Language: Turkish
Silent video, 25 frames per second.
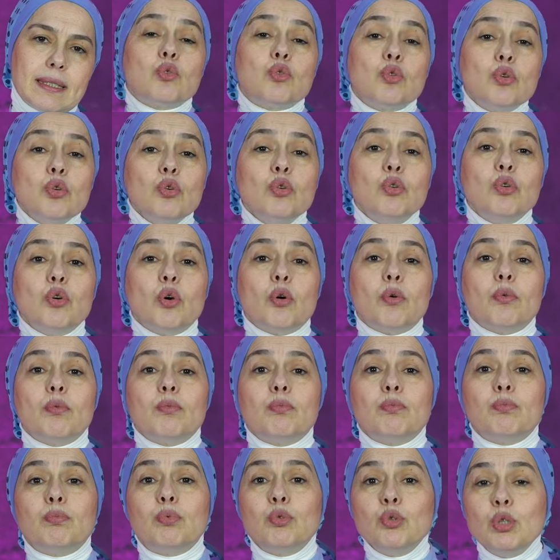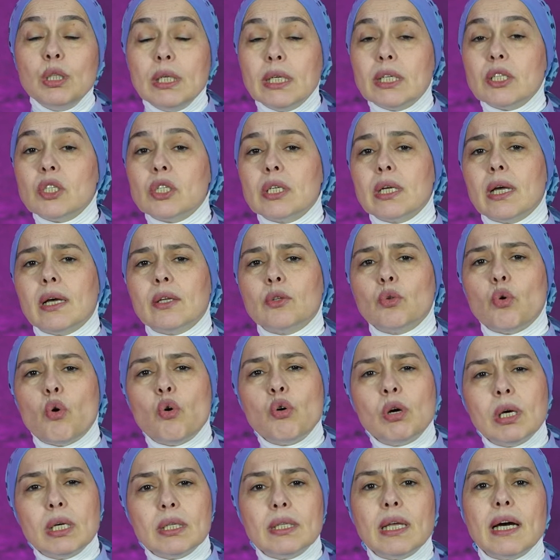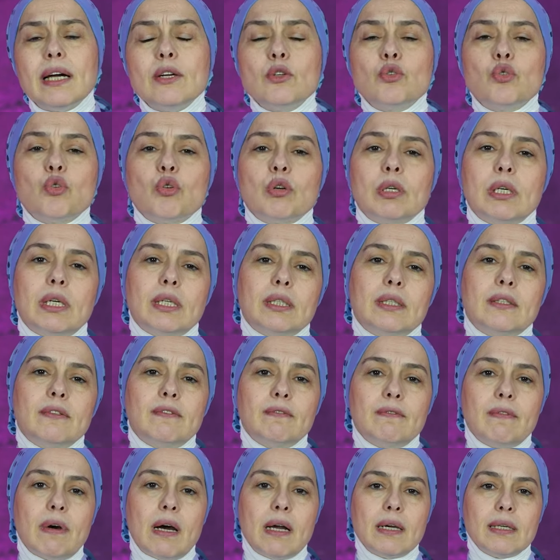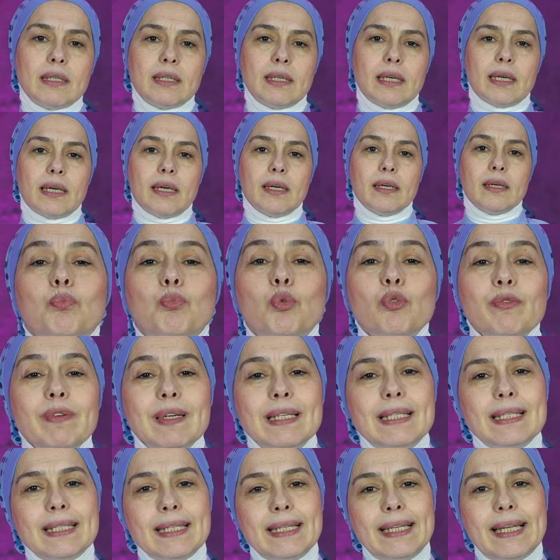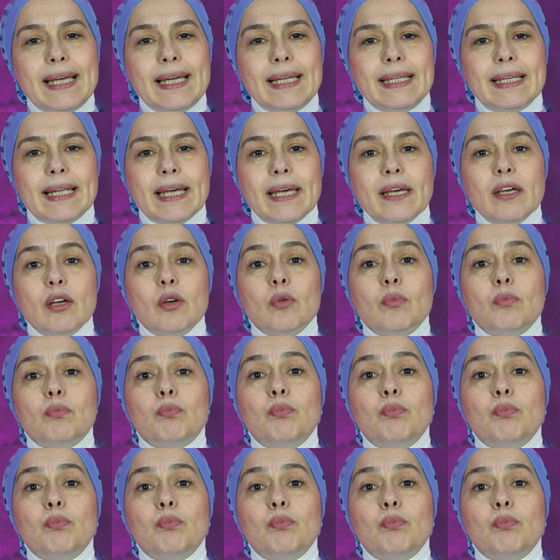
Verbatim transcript: Çünkü bunu yaşayan o kadar çok kadın var ki bu vesileyle